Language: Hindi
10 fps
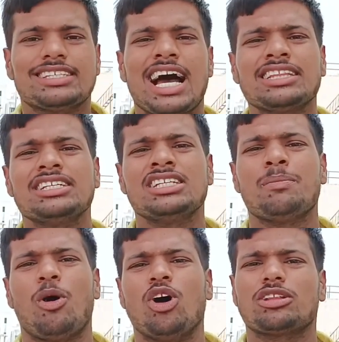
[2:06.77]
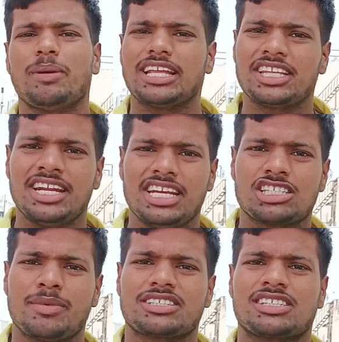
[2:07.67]
चांद जी ने बहुत बेहतरीन
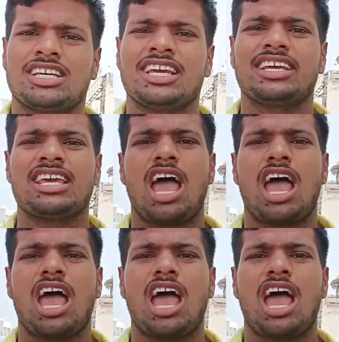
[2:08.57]
इसमें सिंगिंग